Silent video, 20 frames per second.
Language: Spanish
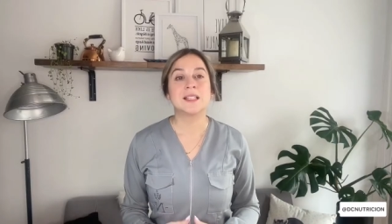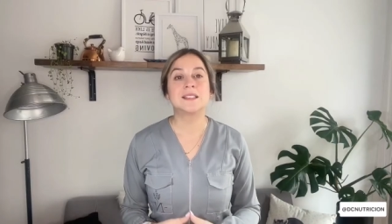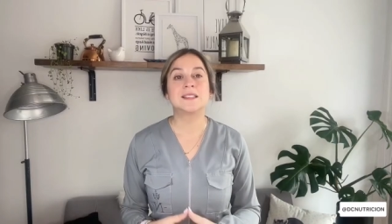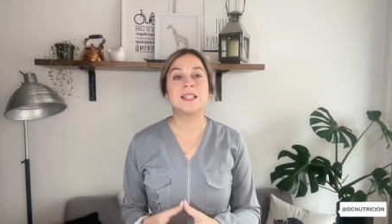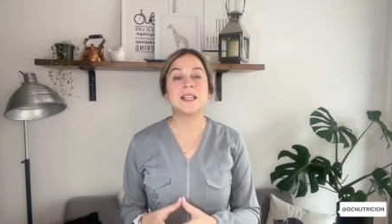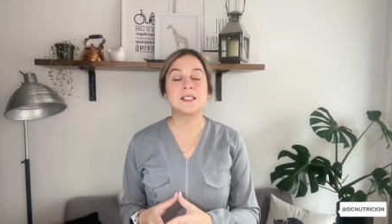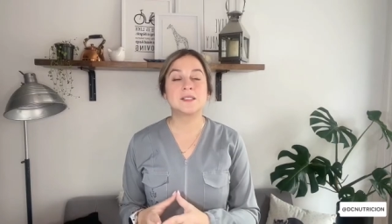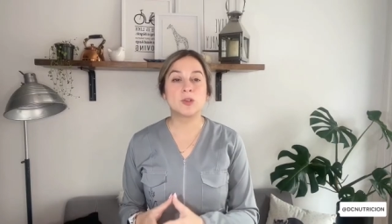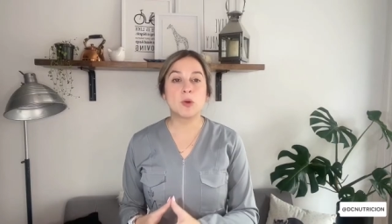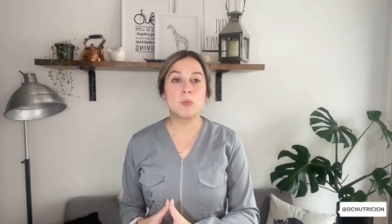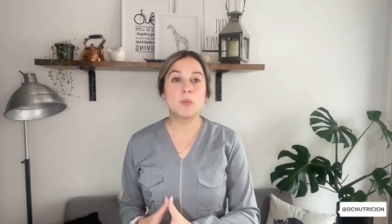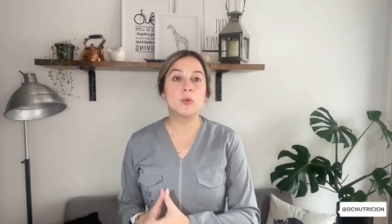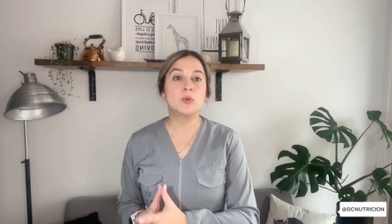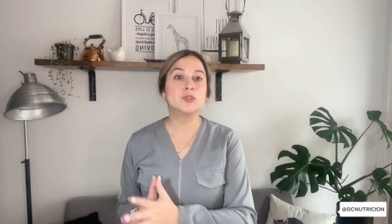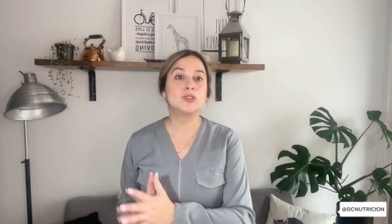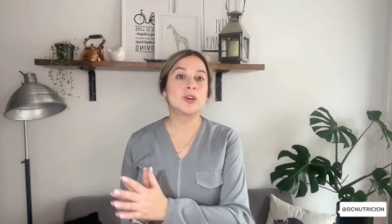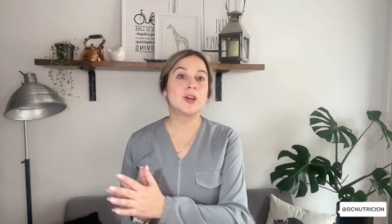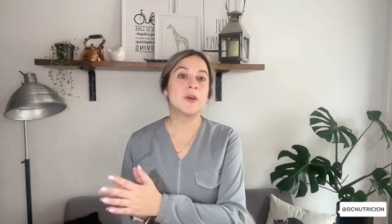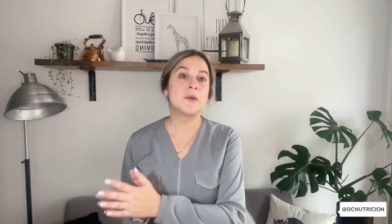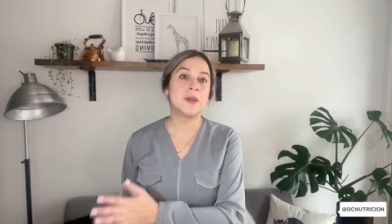desde un
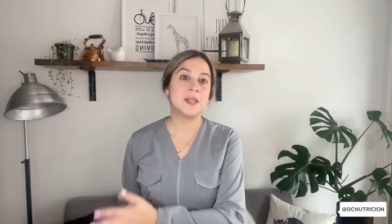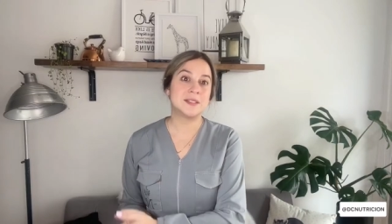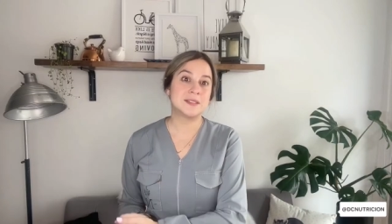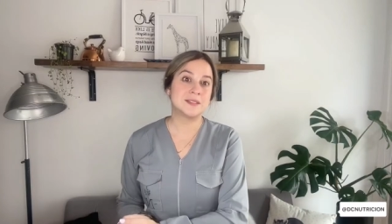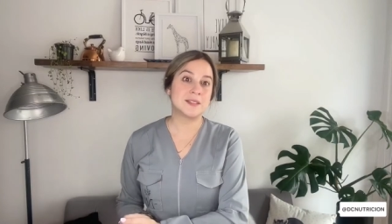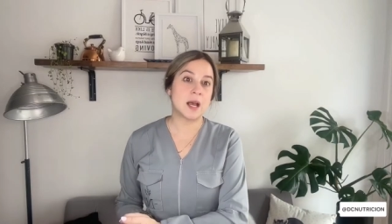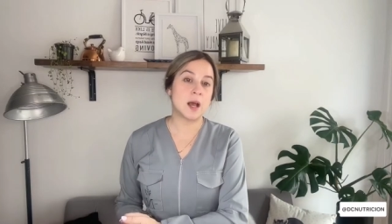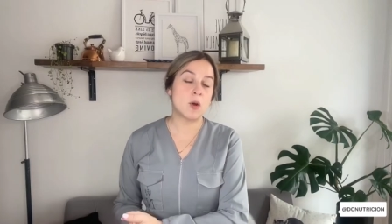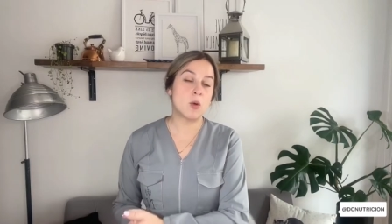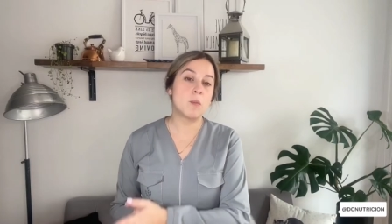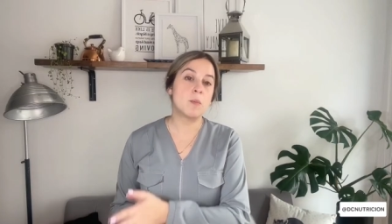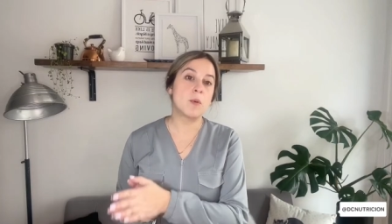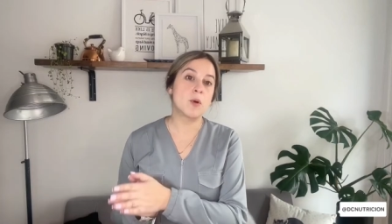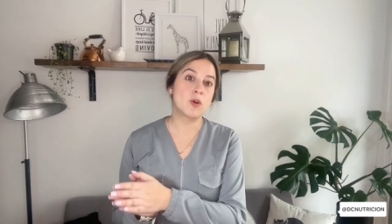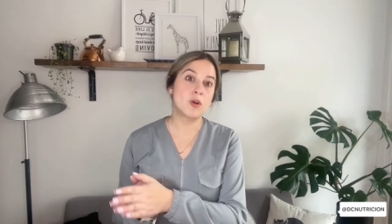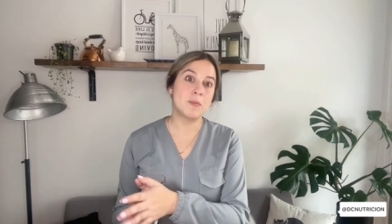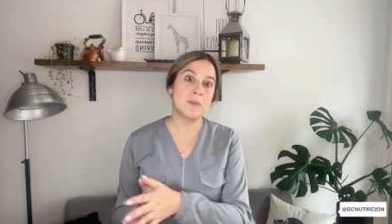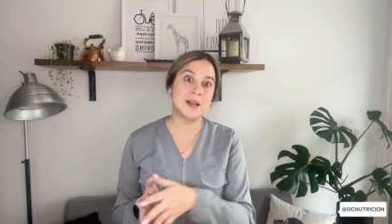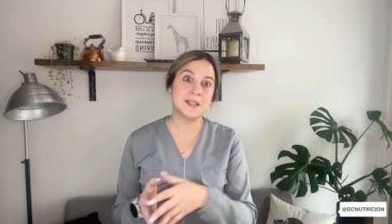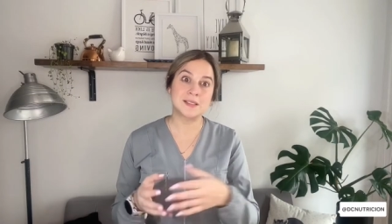punto de vista un
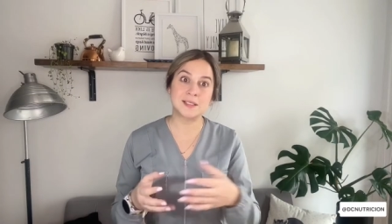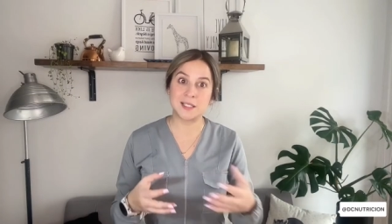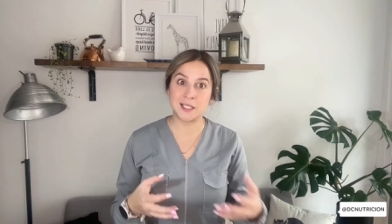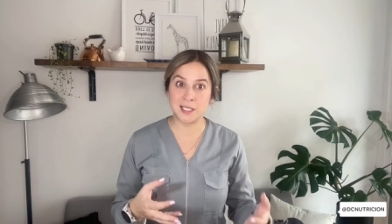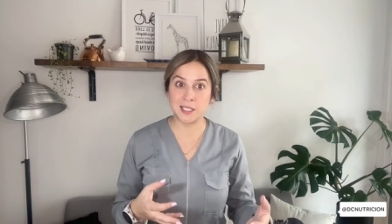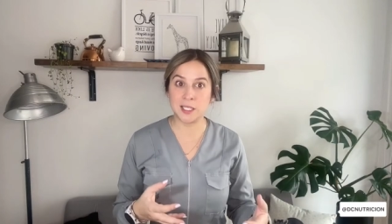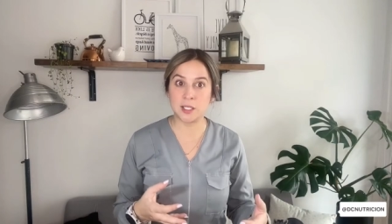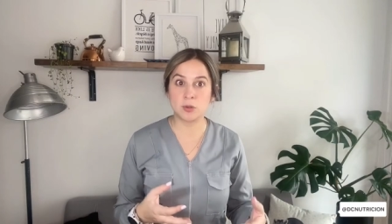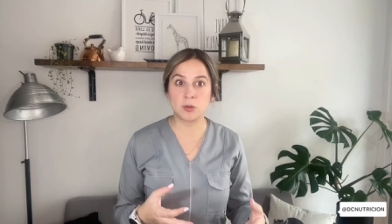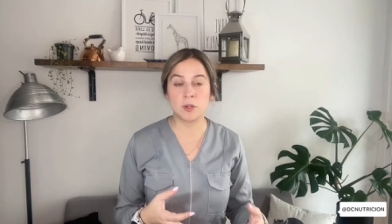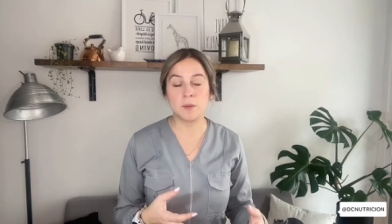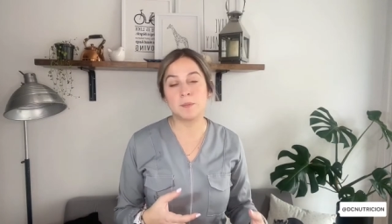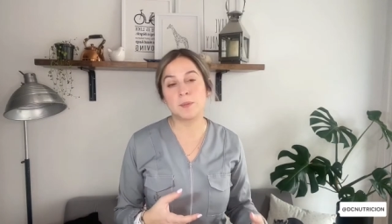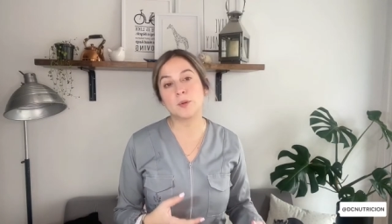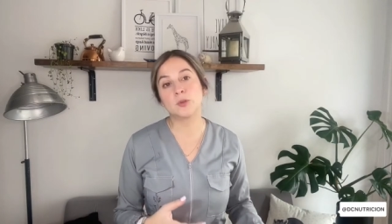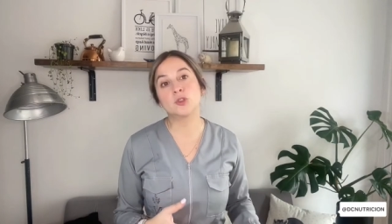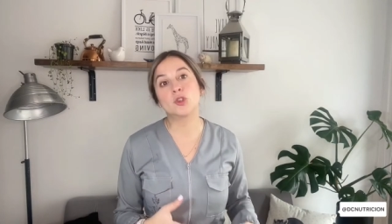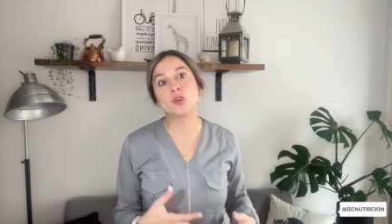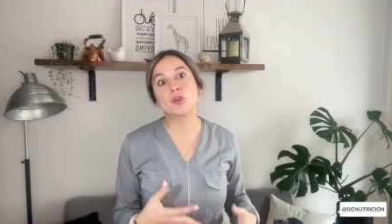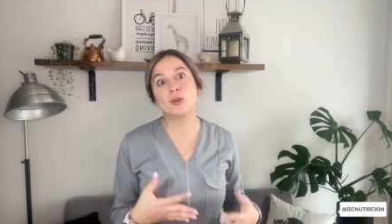poco más clínico, de
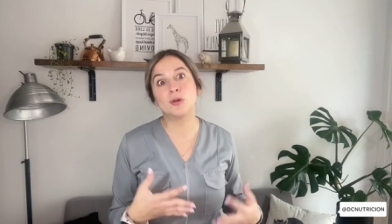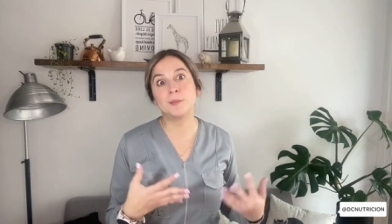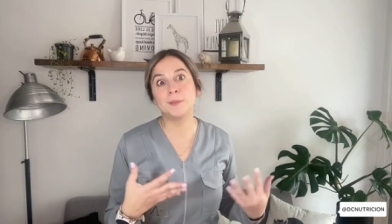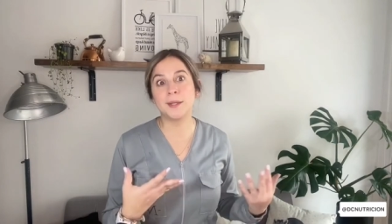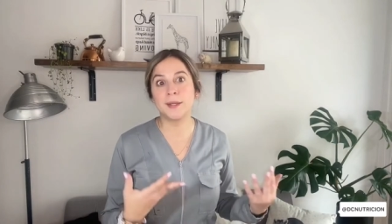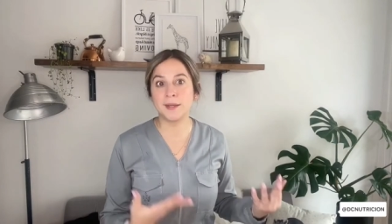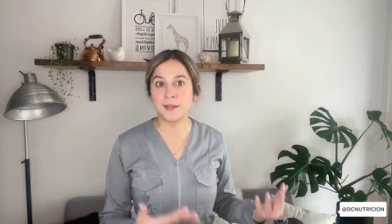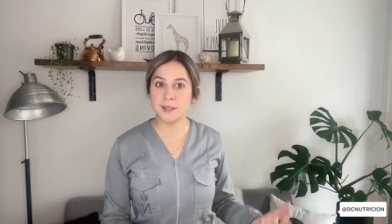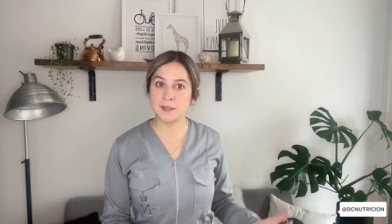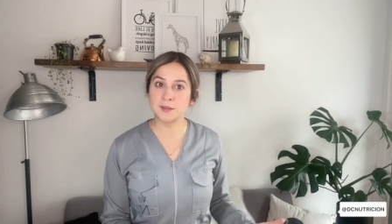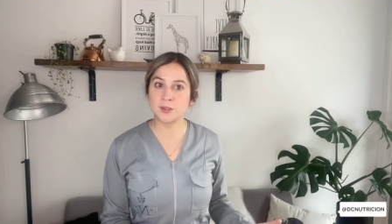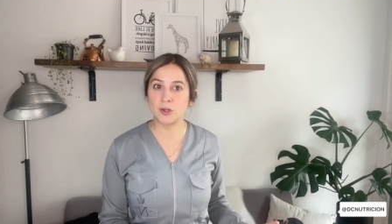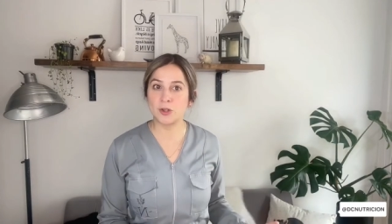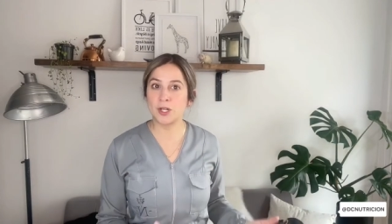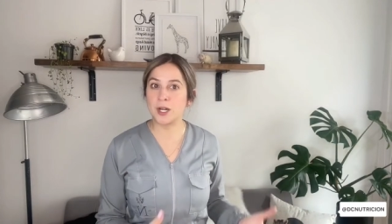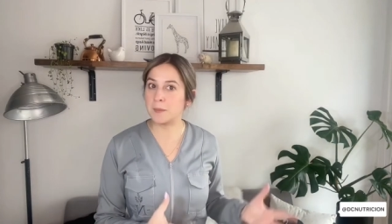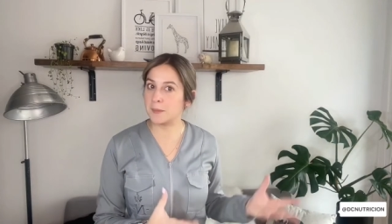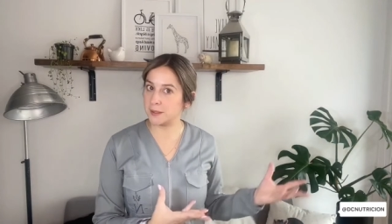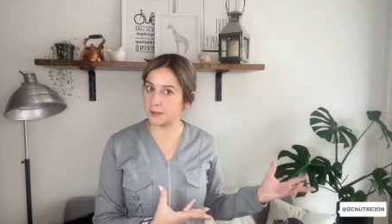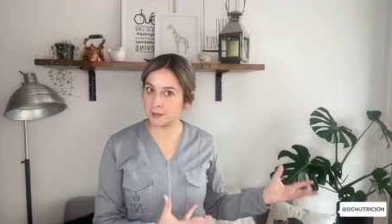pronto con medicación,
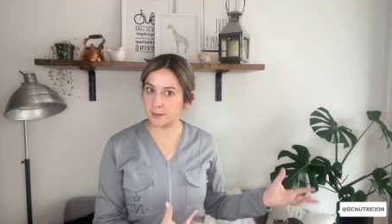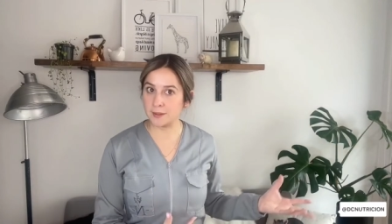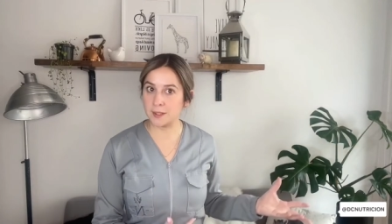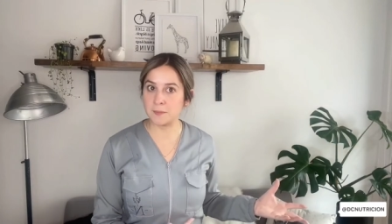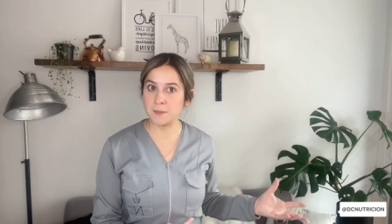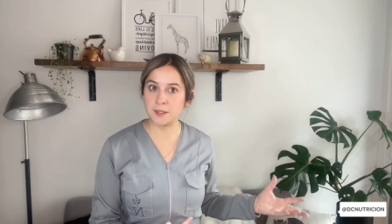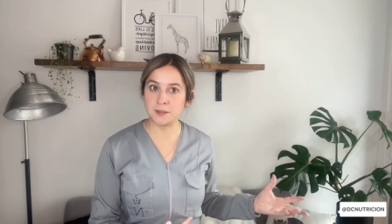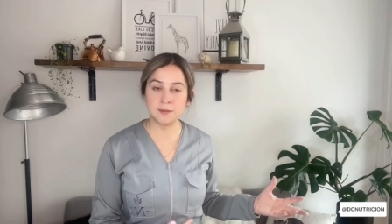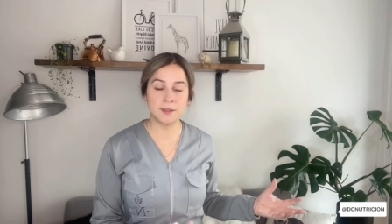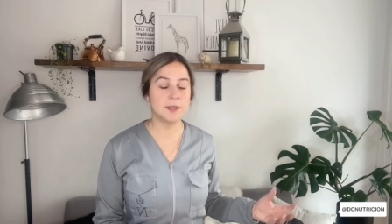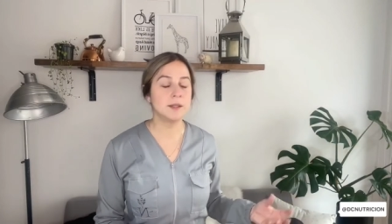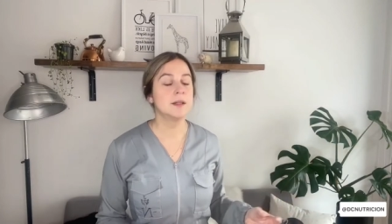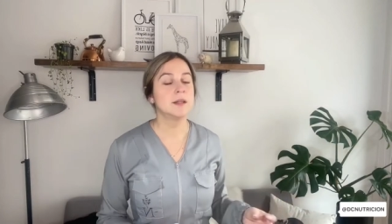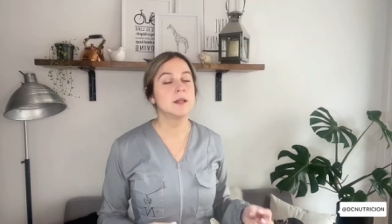lamentablemente,